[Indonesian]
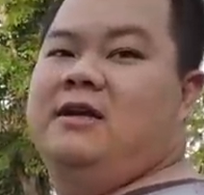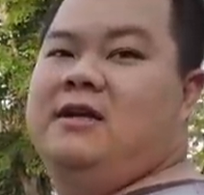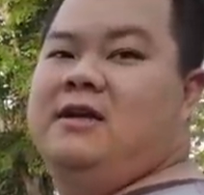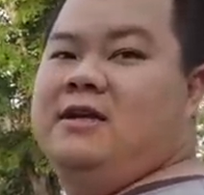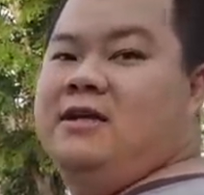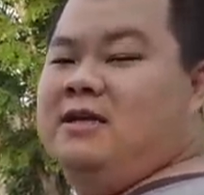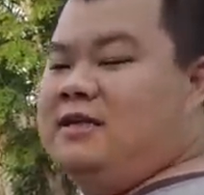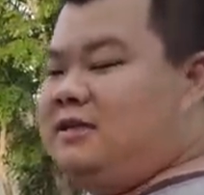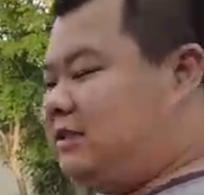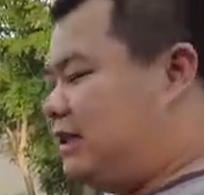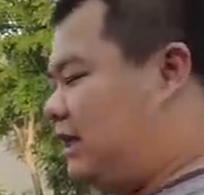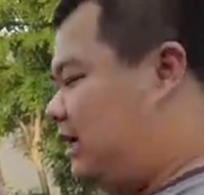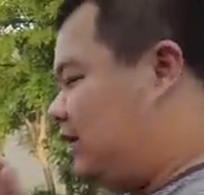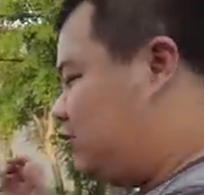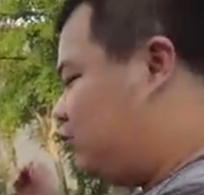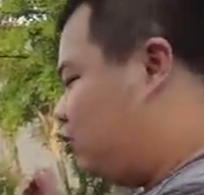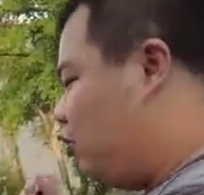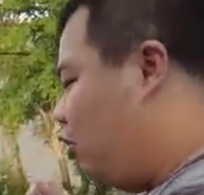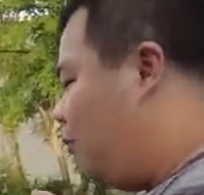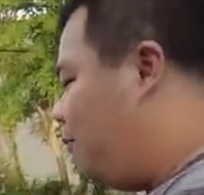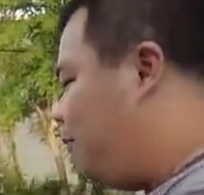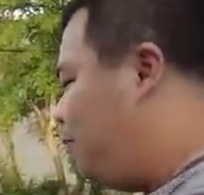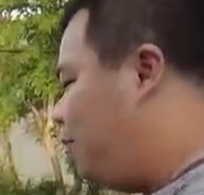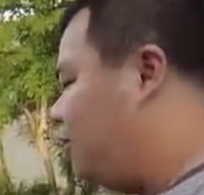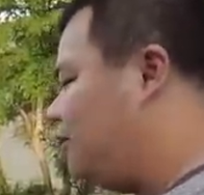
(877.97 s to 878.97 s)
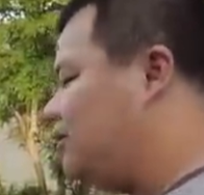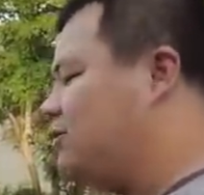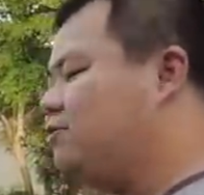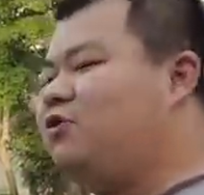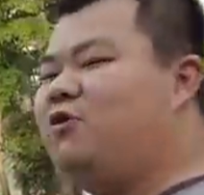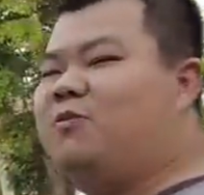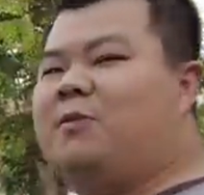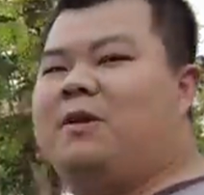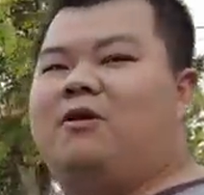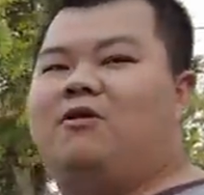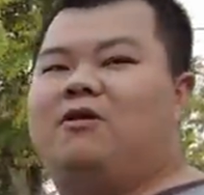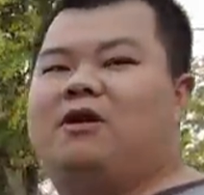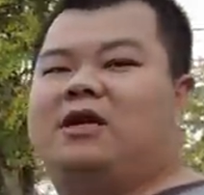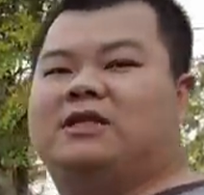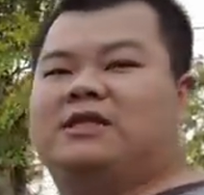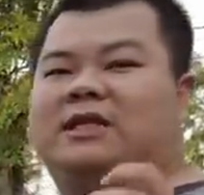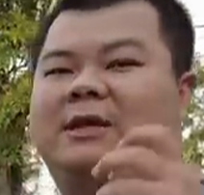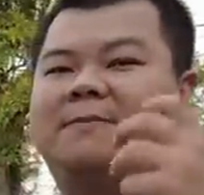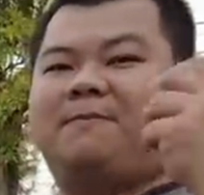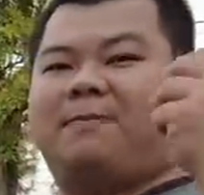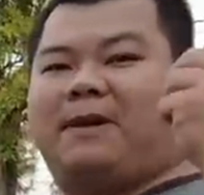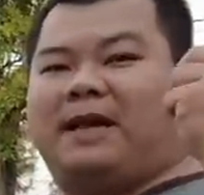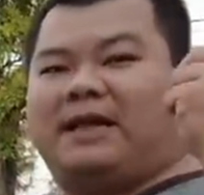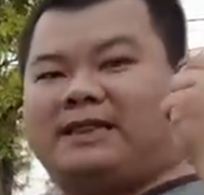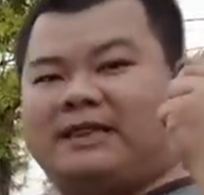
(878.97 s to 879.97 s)
-hmm. Saya copot semua bautnya,
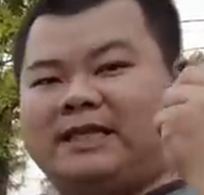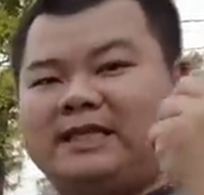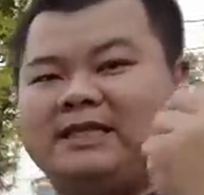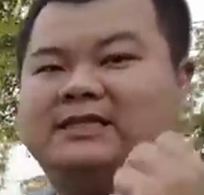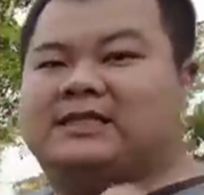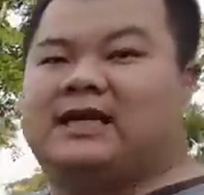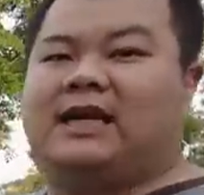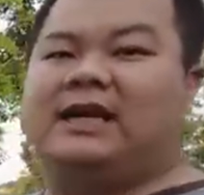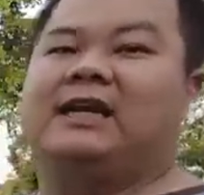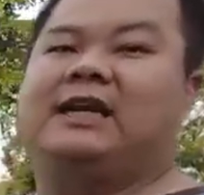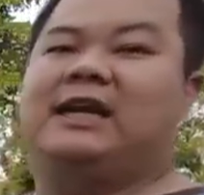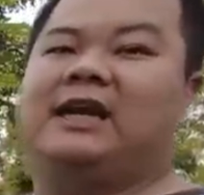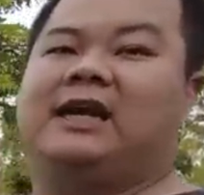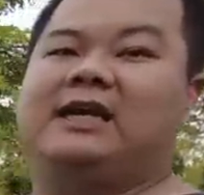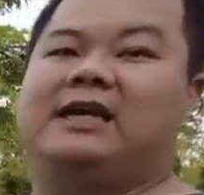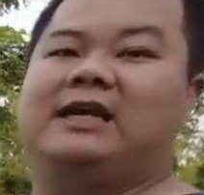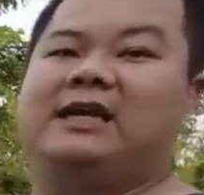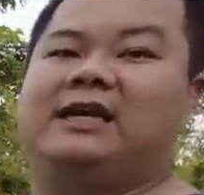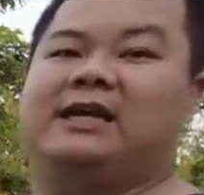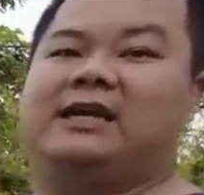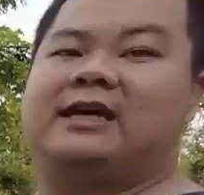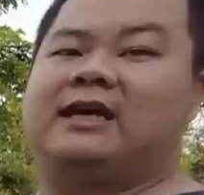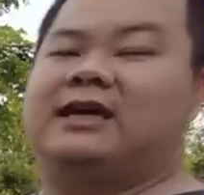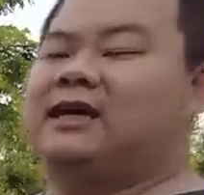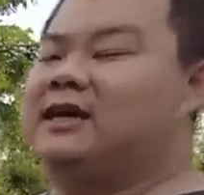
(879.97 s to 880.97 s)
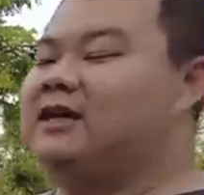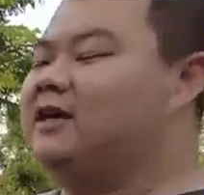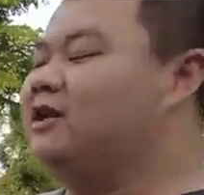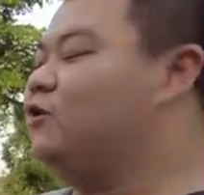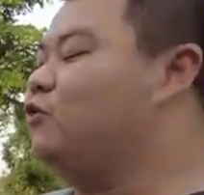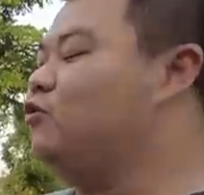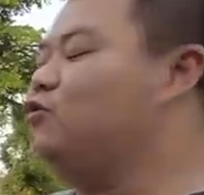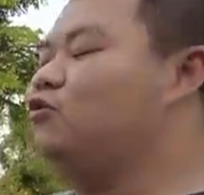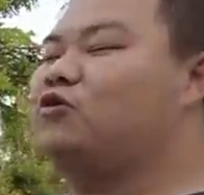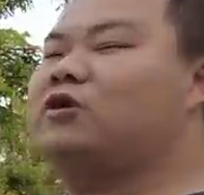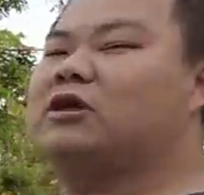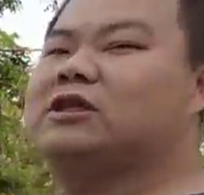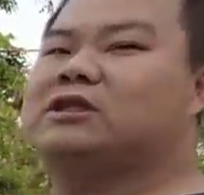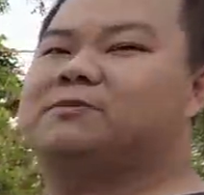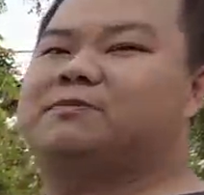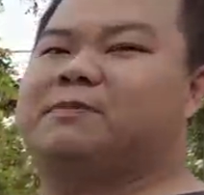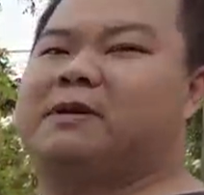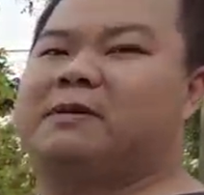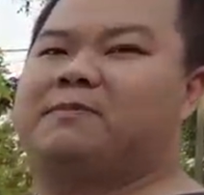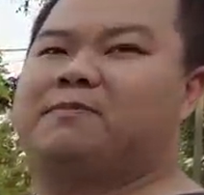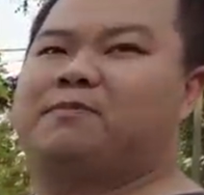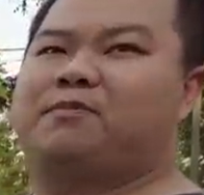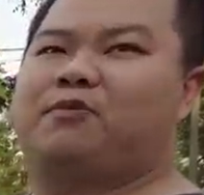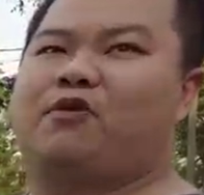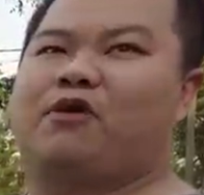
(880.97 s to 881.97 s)
saya plating sekali lagi karena ini dulu kan
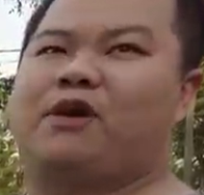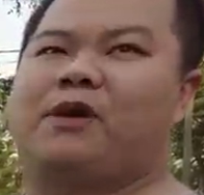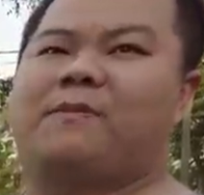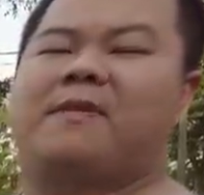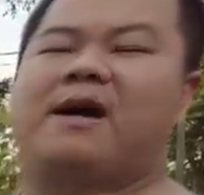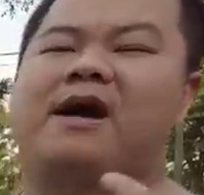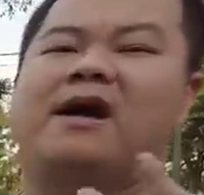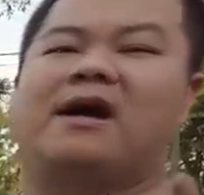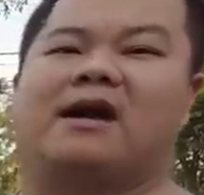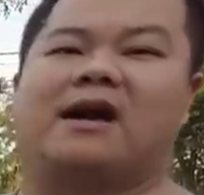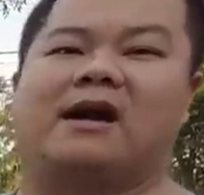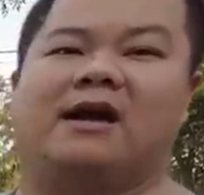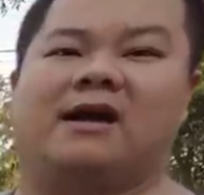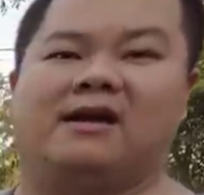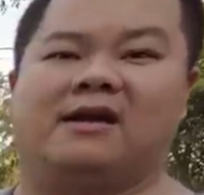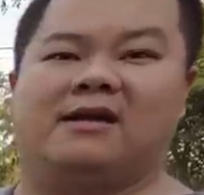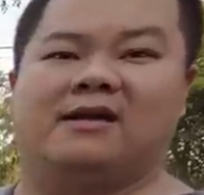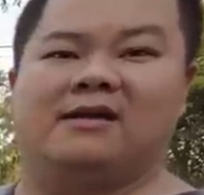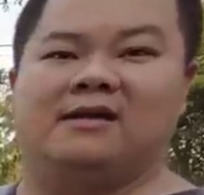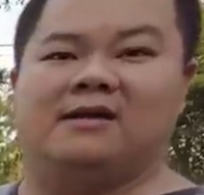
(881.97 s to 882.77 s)
sempat proyek mangkrak.